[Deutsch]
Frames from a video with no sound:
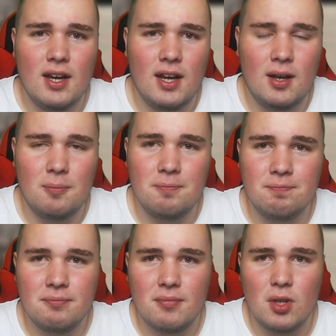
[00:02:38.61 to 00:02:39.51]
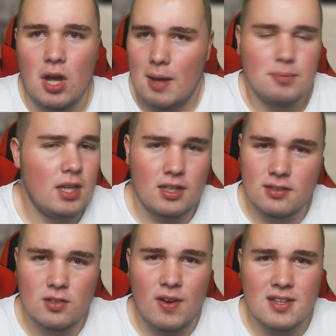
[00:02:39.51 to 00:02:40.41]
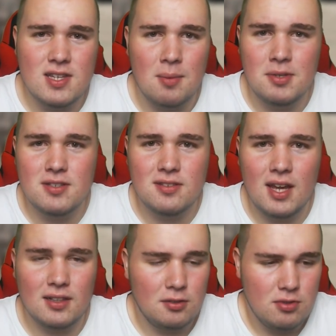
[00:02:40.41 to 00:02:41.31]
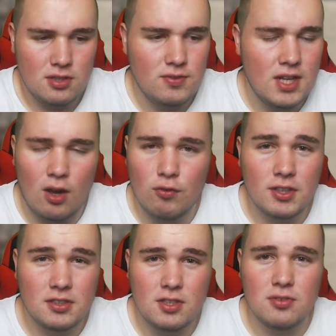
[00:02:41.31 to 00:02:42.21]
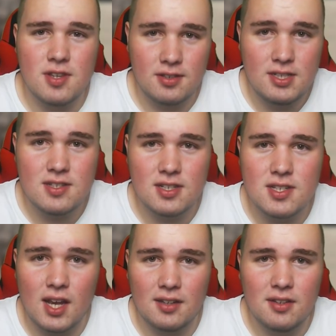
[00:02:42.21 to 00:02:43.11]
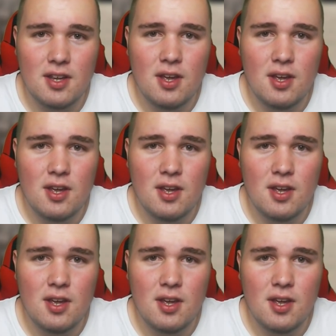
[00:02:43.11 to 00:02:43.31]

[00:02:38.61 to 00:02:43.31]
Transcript: Ähm, haben dann quasi am nächsten Tag natürlich wieder aufrichtig unseren Dienst getan